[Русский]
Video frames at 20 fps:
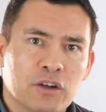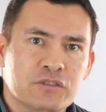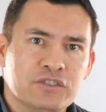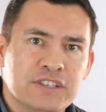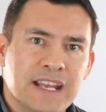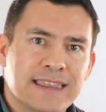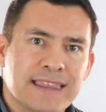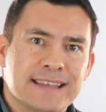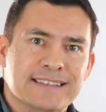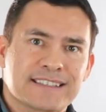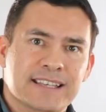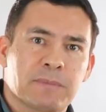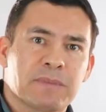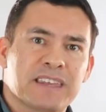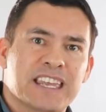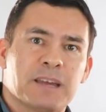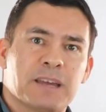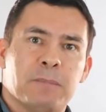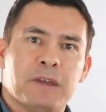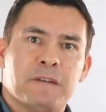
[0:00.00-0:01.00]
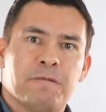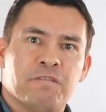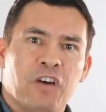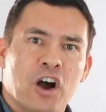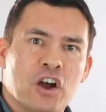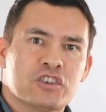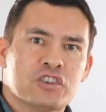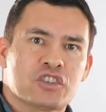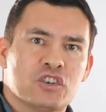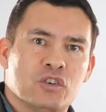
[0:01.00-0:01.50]
что можете носить
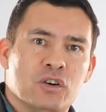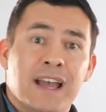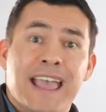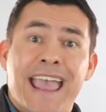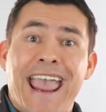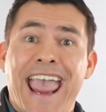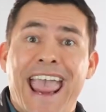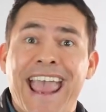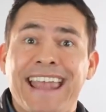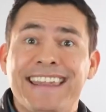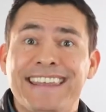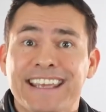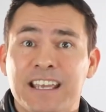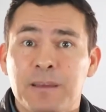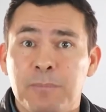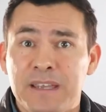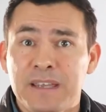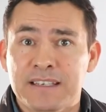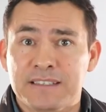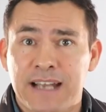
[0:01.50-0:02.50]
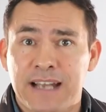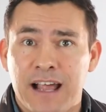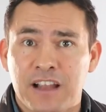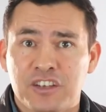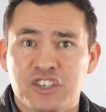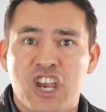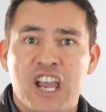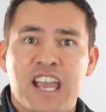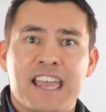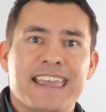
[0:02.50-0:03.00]
что-то практичное и в
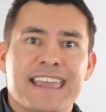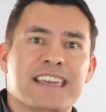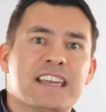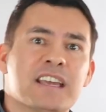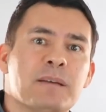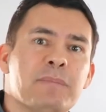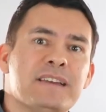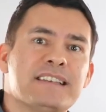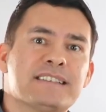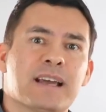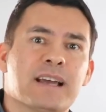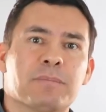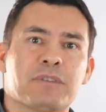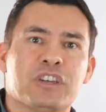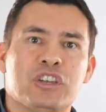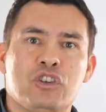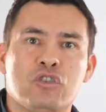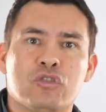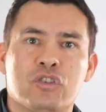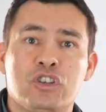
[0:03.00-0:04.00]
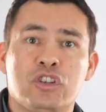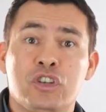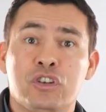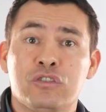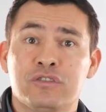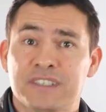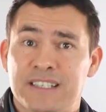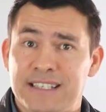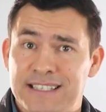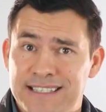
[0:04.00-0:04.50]
то же время стильное,
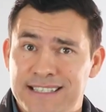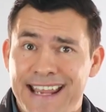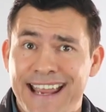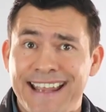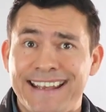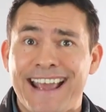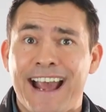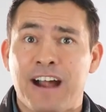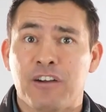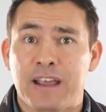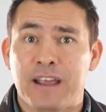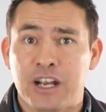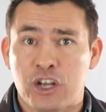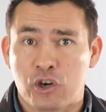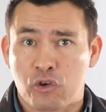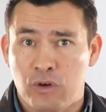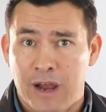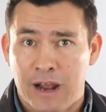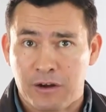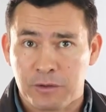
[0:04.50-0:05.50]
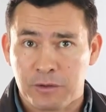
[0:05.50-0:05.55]
выделяющее вас из толпы.